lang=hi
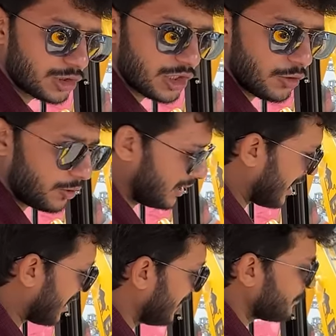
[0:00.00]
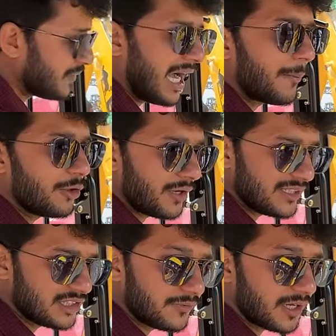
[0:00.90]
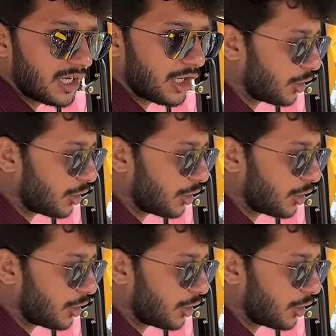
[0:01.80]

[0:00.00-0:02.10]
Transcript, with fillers: रहे हो या आप कोई ट्रेंचिंग वर्क कर रहे